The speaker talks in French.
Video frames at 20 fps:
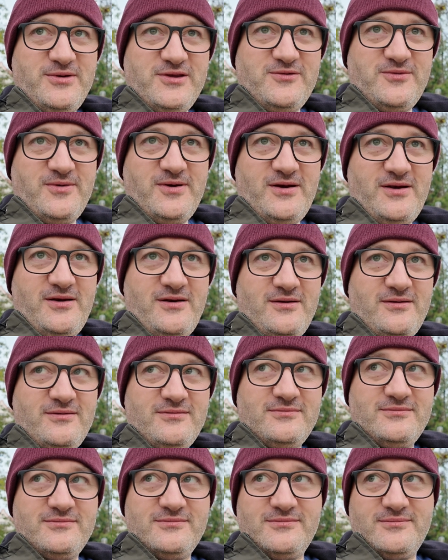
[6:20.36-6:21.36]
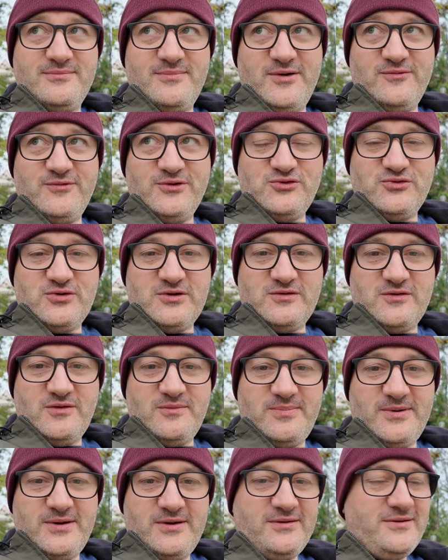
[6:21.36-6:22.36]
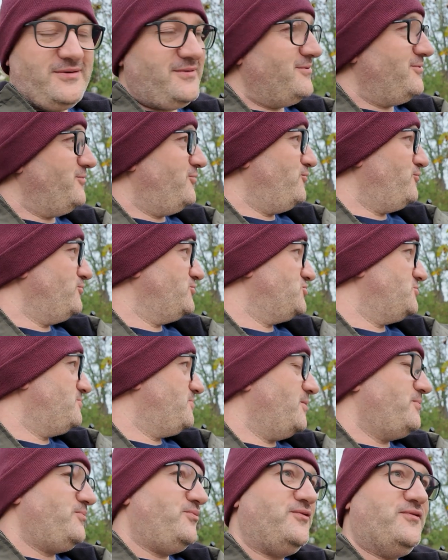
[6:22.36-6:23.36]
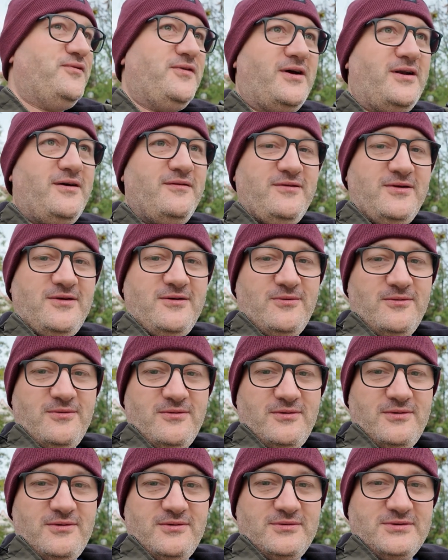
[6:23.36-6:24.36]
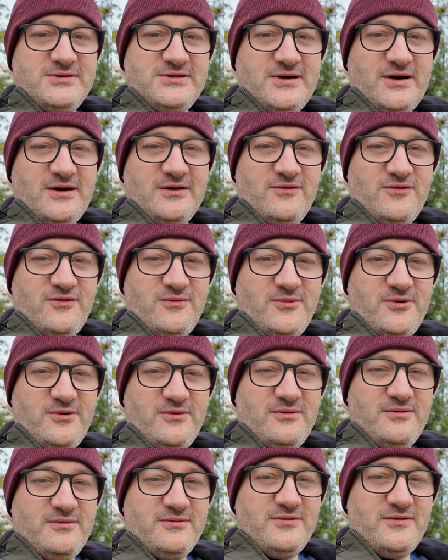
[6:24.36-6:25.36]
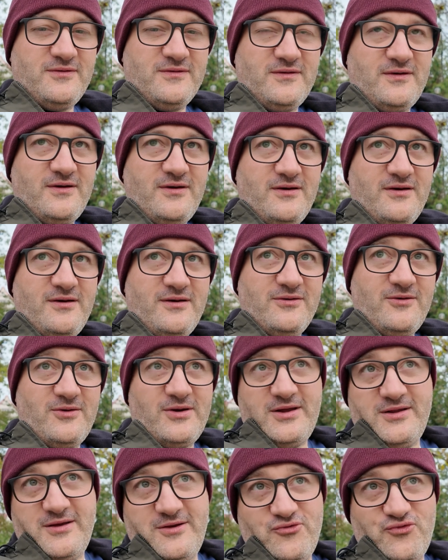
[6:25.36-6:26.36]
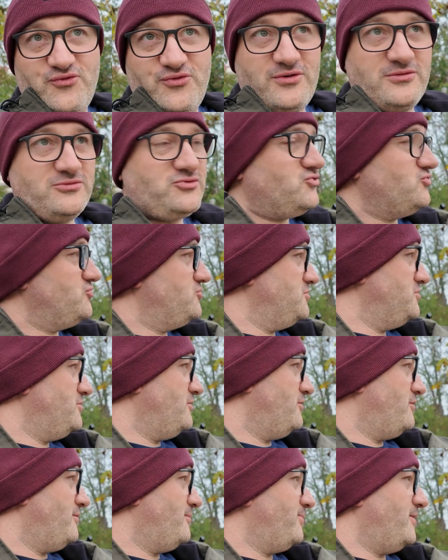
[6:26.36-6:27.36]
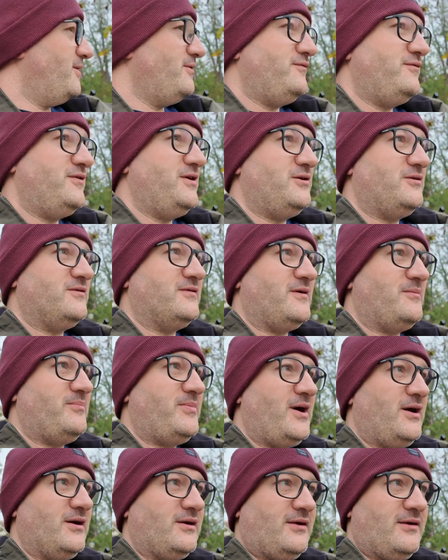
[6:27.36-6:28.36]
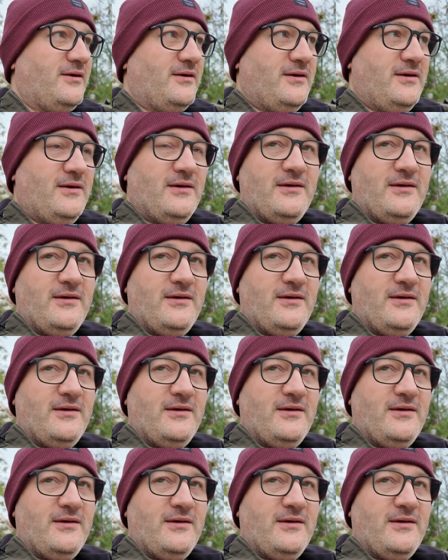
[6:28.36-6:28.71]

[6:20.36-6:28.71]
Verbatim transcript: habituel, ma voiture est en panne, donc j'ai pas pu faire la vidéo directement dans, un, dans la nature. Je suis en pleine ville, dans un parc,